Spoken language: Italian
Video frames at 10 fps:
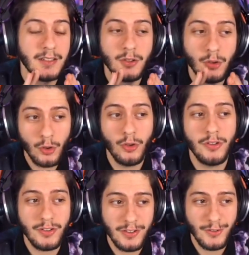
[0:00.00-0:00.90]

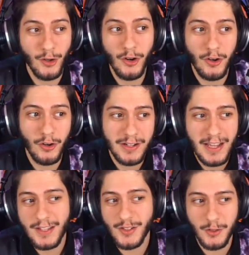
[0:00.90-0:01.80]
Non lo
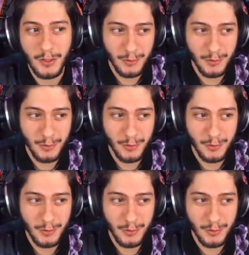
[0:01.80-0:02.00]
riesco a